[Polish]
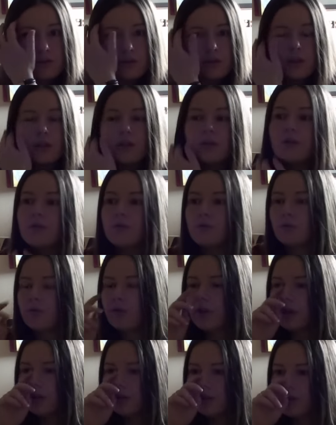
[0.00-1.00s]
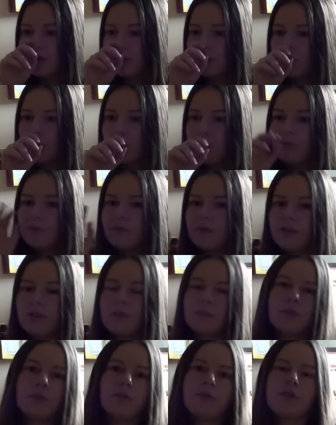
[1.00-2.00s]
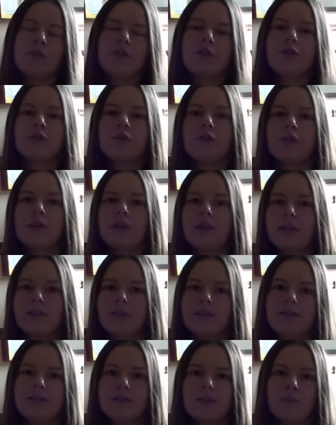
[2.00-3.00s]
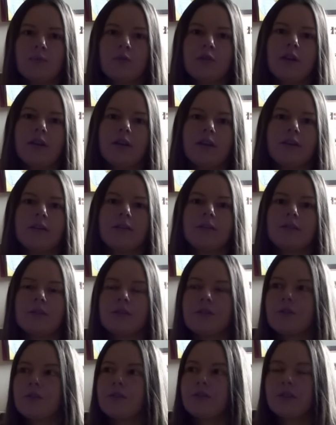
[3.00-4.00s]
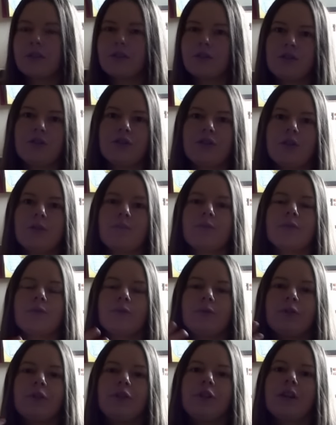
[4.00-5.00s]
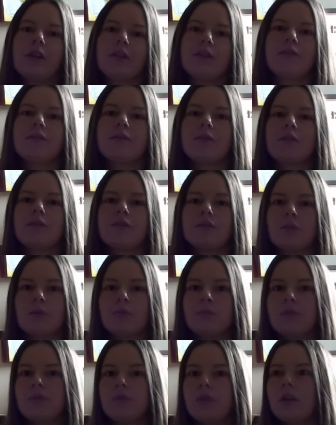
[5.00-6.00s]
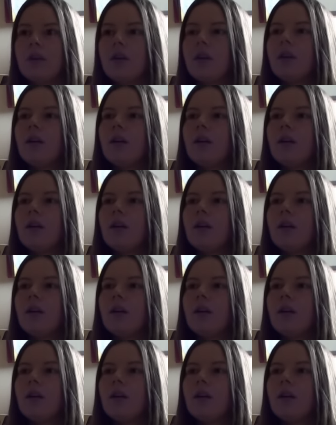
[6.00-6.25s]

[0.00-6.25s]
Że takiego człowieka należałoby wyeliminować, dlaczego Katniss na Boga, dlaczego scenarzyści nie pozwolili Katniss tego zrobić.